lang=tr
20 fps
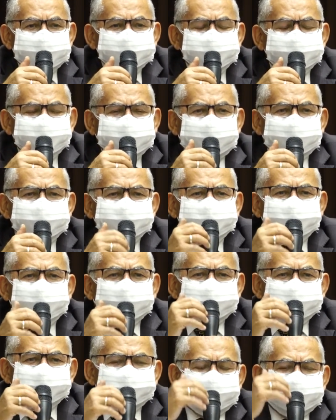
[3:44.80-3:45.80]
çok
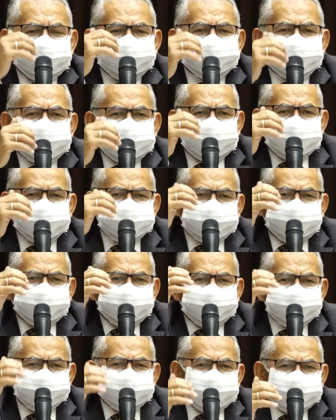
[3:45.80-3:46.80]
çok ön planda
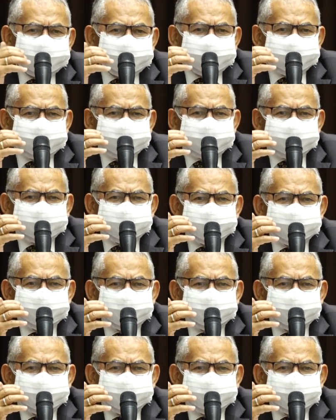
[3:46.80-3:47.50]
olmalıyız.